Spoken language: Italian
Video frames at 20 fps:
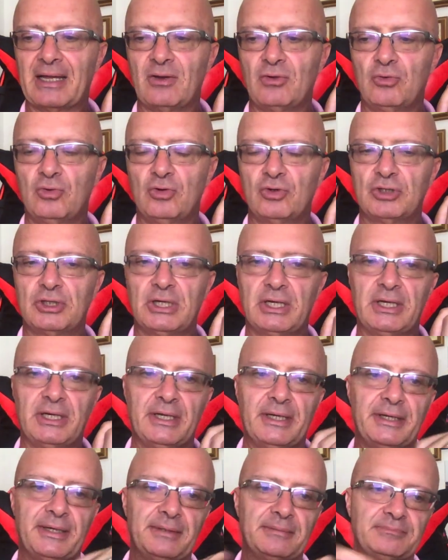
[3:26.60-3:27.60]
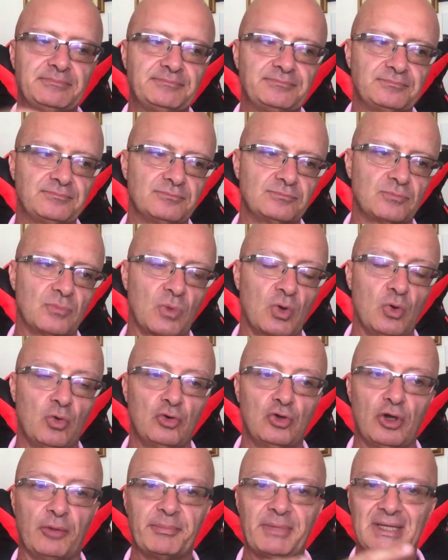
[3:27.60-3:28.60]
un, eh,
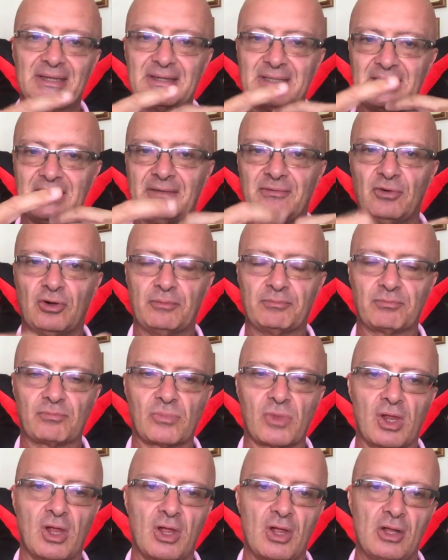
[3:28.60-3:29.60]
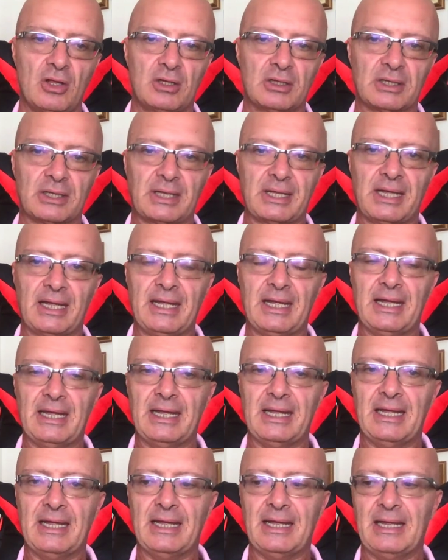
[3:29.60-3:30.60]
un obiettivo
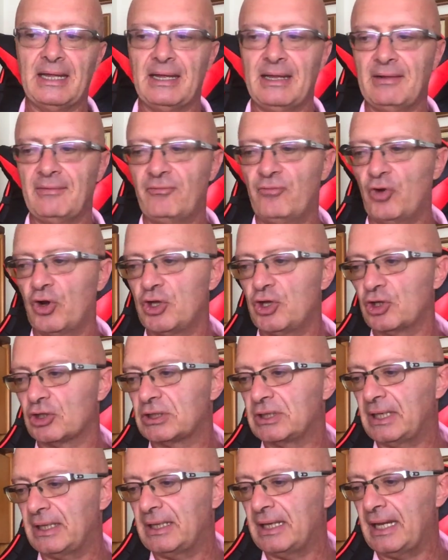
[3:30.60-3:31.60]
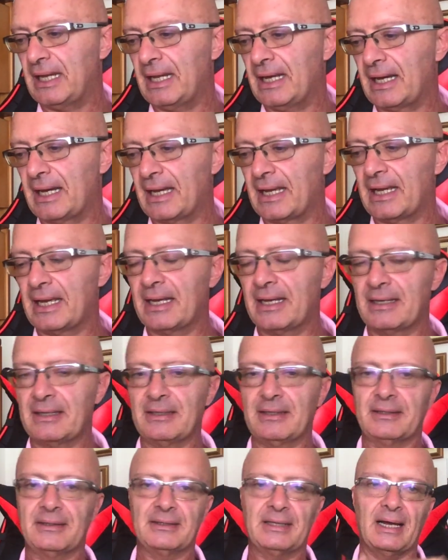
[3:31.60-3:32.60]
che vuoi
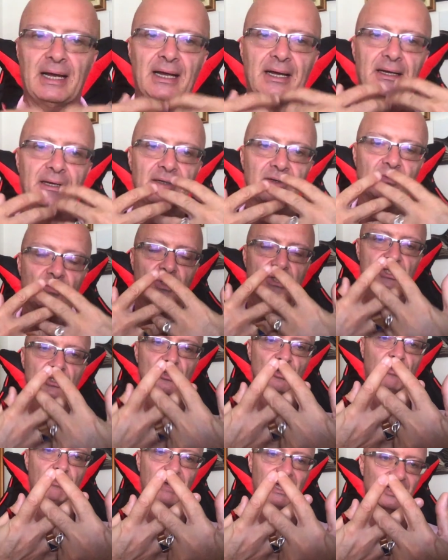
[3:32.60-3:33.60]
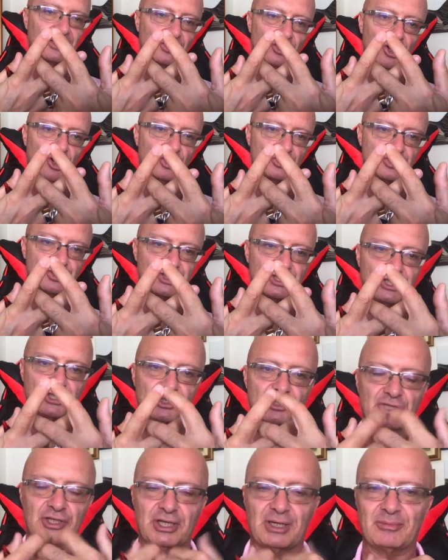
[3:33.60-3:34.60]
ottenere da questo Mario Rossi,
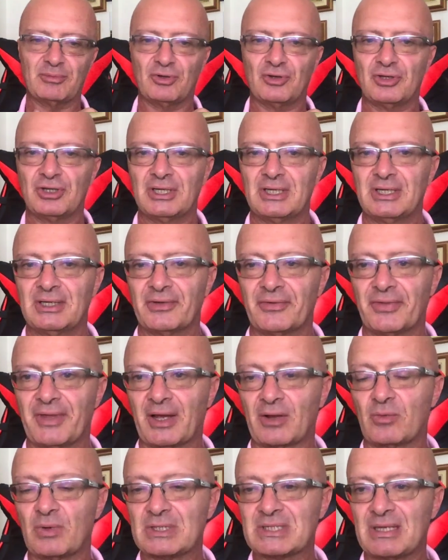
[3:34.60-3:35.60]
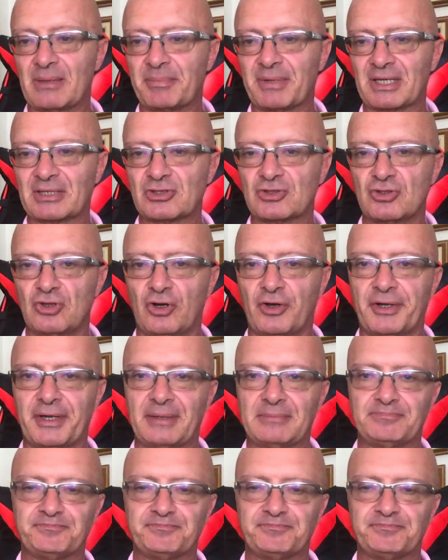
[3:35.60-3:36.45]
diciamo, da questa persona.